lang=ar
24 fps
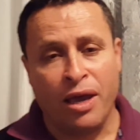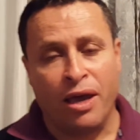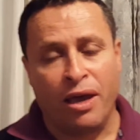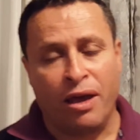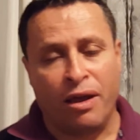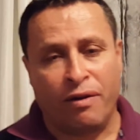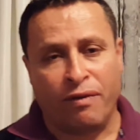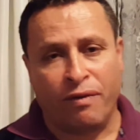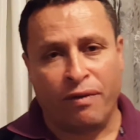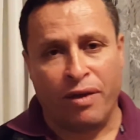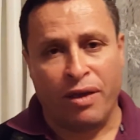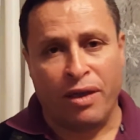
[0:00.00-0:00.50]

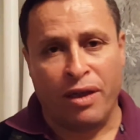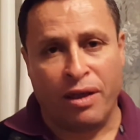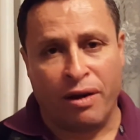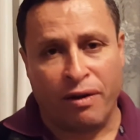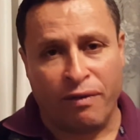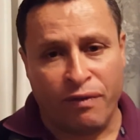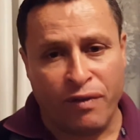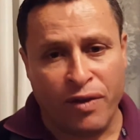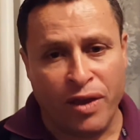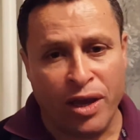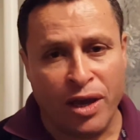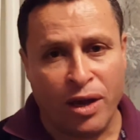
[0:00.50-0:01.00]
إيه،
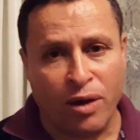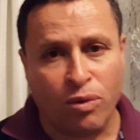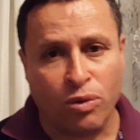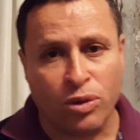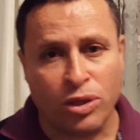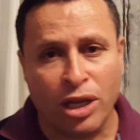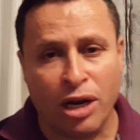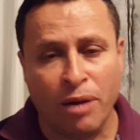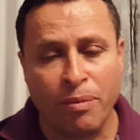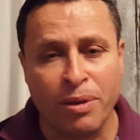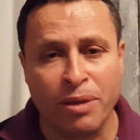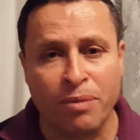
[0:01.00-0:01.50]
رفيع
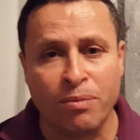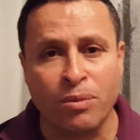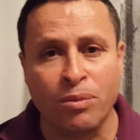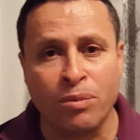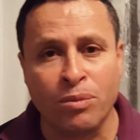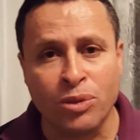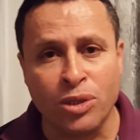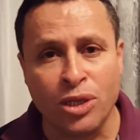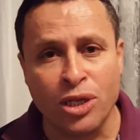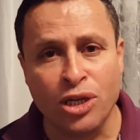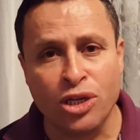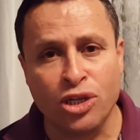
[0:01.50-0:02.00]
وطلبت من
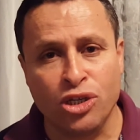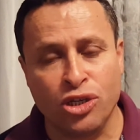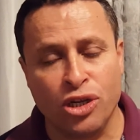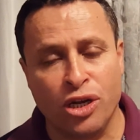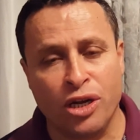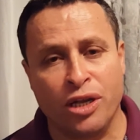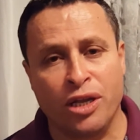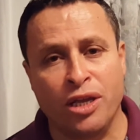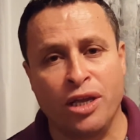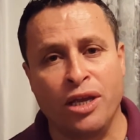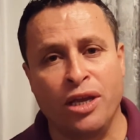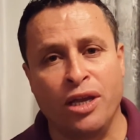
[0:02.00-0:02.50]
مدير
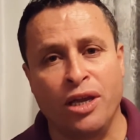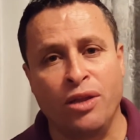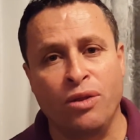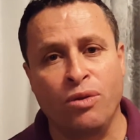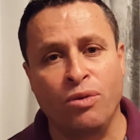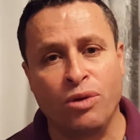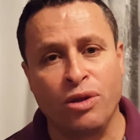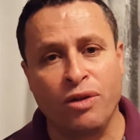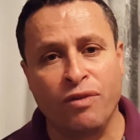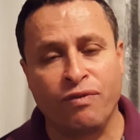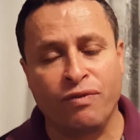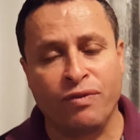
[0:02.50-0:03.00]
الشركة
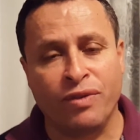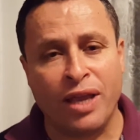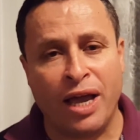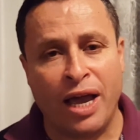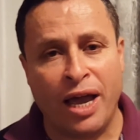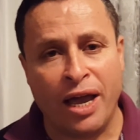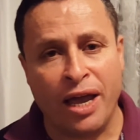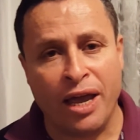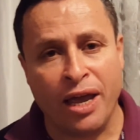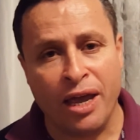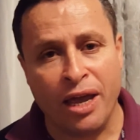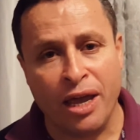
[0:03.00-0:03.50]
انه
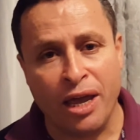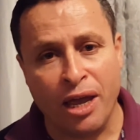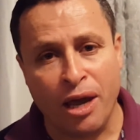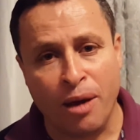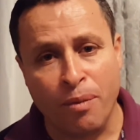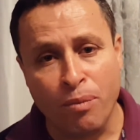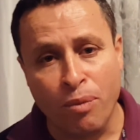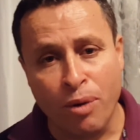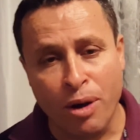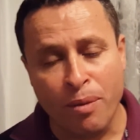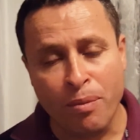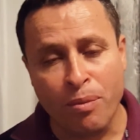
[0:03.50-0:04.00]
يفتح آه،
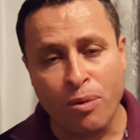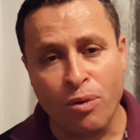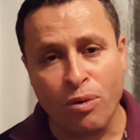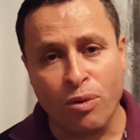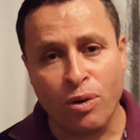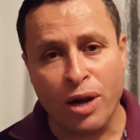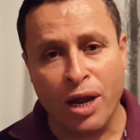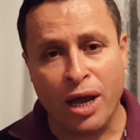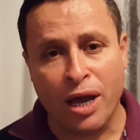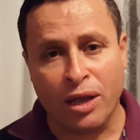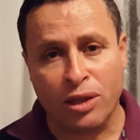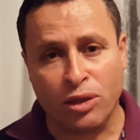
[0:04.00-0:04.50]
ابوابه
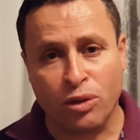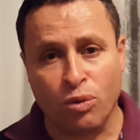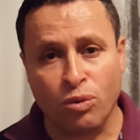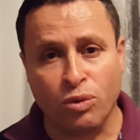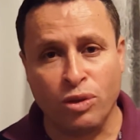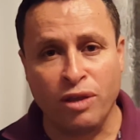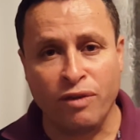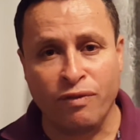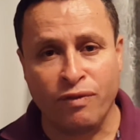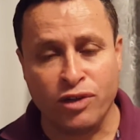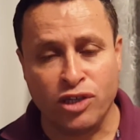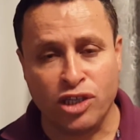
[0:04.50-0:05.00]

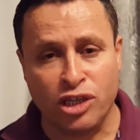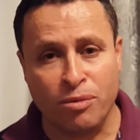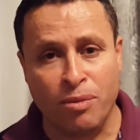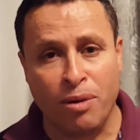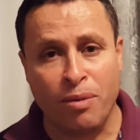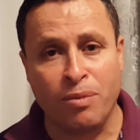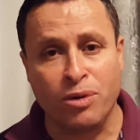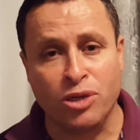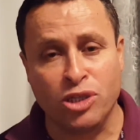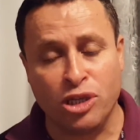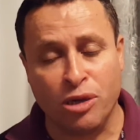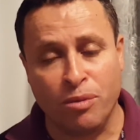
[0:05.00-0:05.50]
لتوظيف
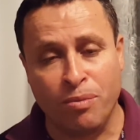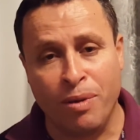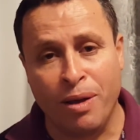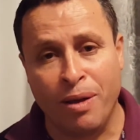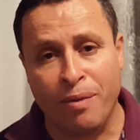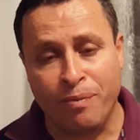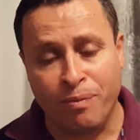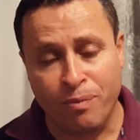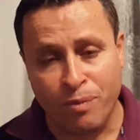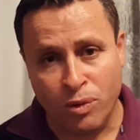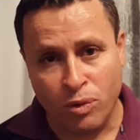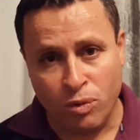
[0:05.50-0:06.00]
الشباب والشباب
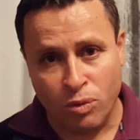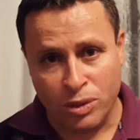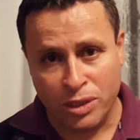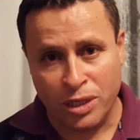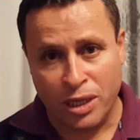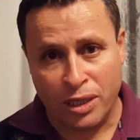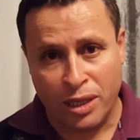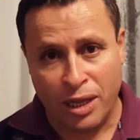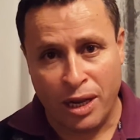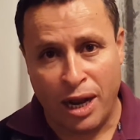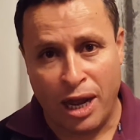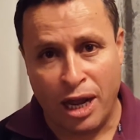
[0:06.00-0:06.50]
من
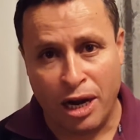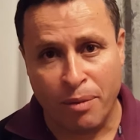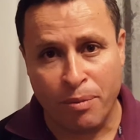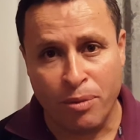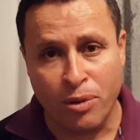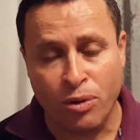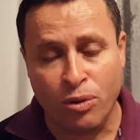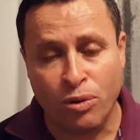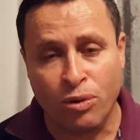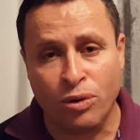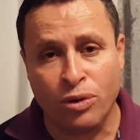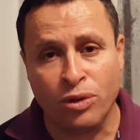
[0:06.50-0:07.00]
وسط العربي
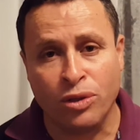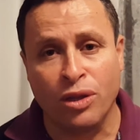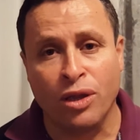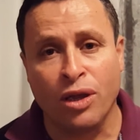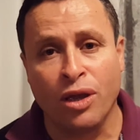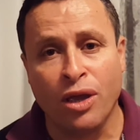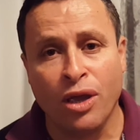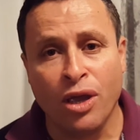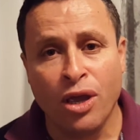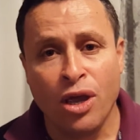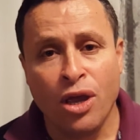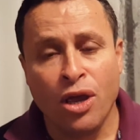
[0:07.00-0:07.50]
هون
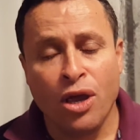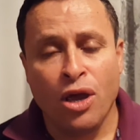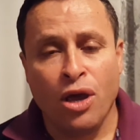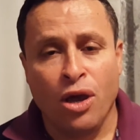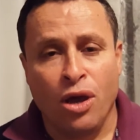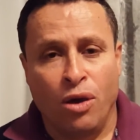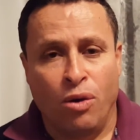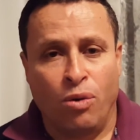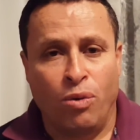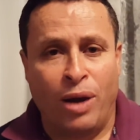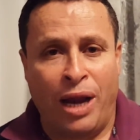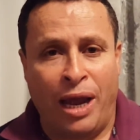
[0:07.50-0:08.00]

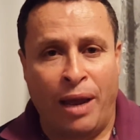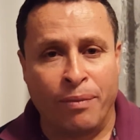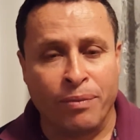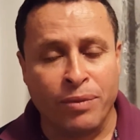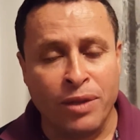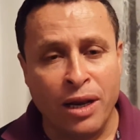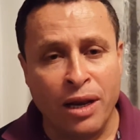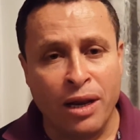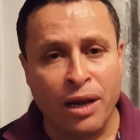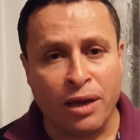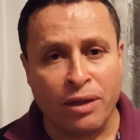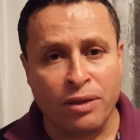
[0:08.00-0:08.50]
والحمد
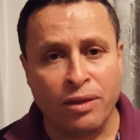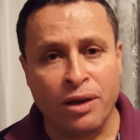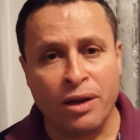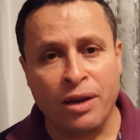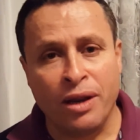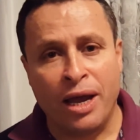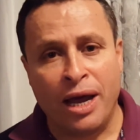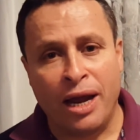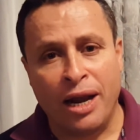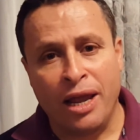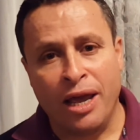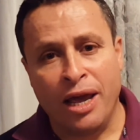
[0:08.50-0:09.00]
لله
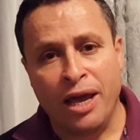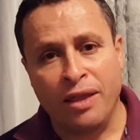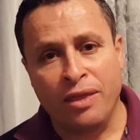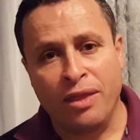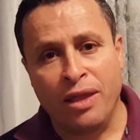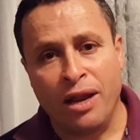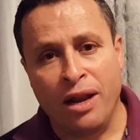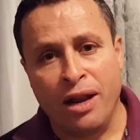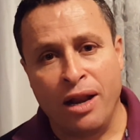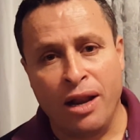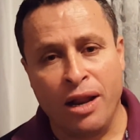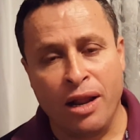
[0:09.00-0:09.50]
قدرنا على
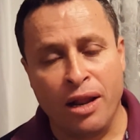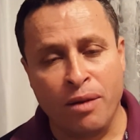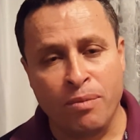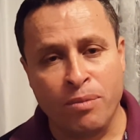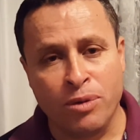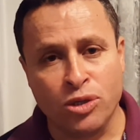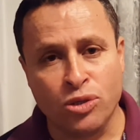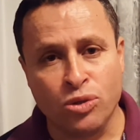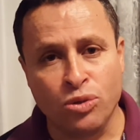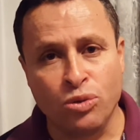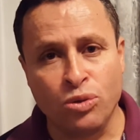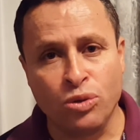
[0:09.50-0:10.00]
هذا
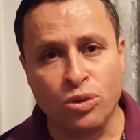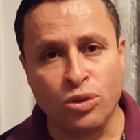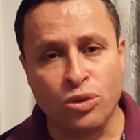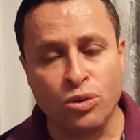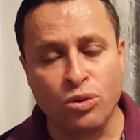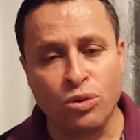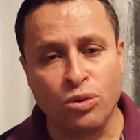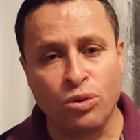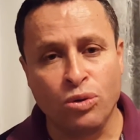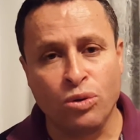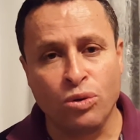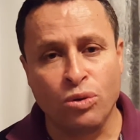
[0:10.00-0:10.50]
المجهود
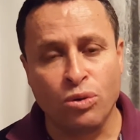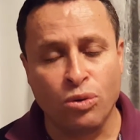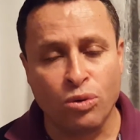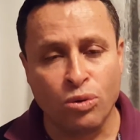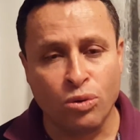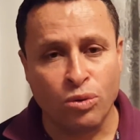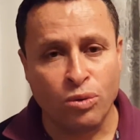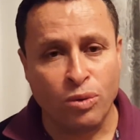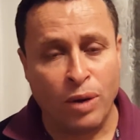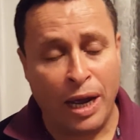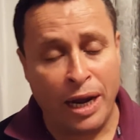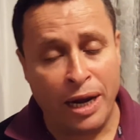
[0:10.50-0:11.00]

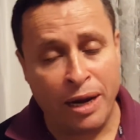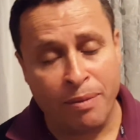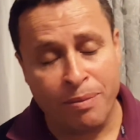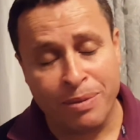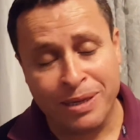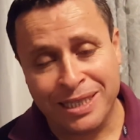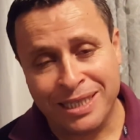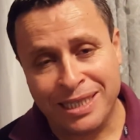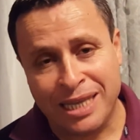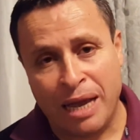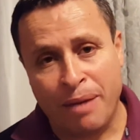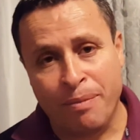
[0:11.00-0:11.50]
وانا
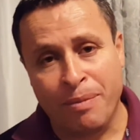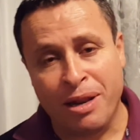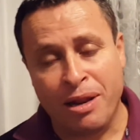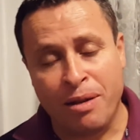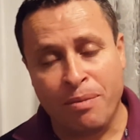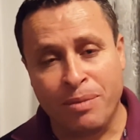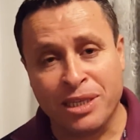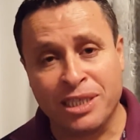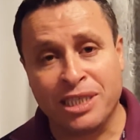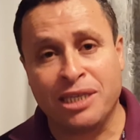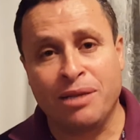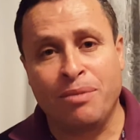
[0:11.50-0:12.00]
بستعمل
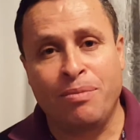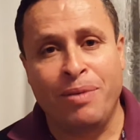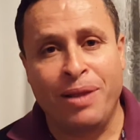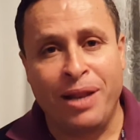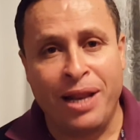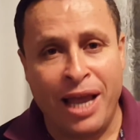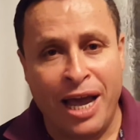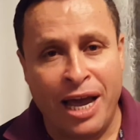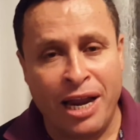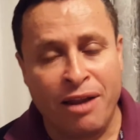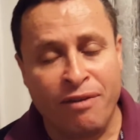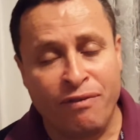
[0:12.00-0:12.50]
المنصب
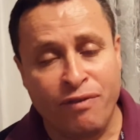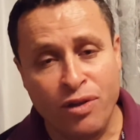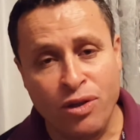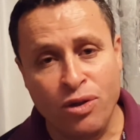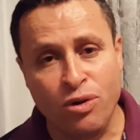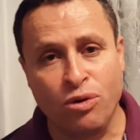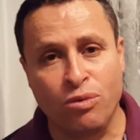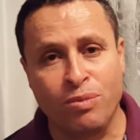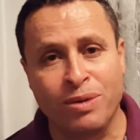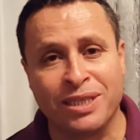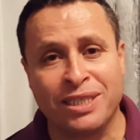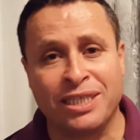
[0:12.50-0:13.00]
اللي انا
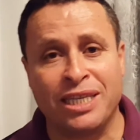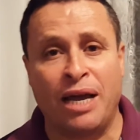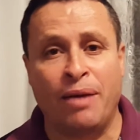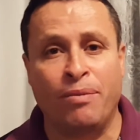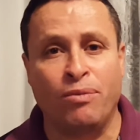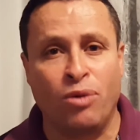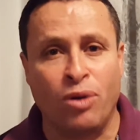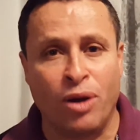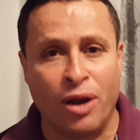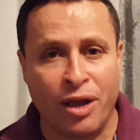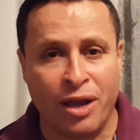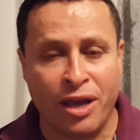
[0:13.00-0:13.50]
فيه
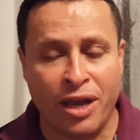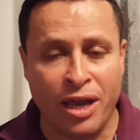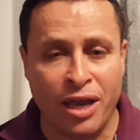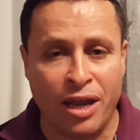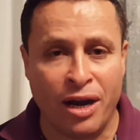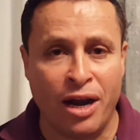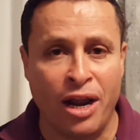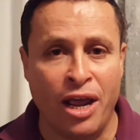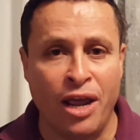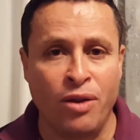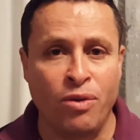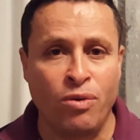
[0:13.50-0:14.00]
وبستعمله
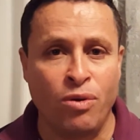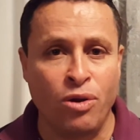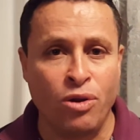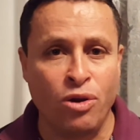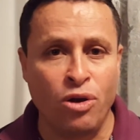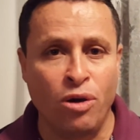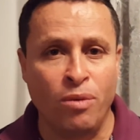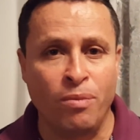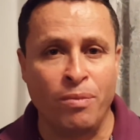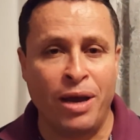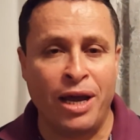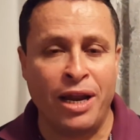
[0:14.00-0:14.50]
للخير لانه
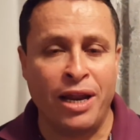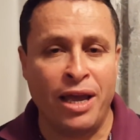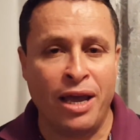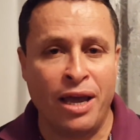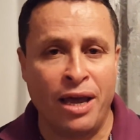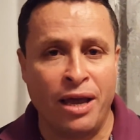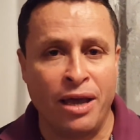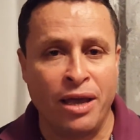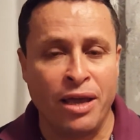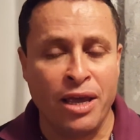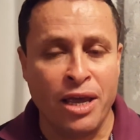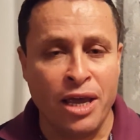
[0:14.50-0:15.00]
اليوم
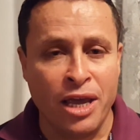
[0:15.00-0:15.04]
انا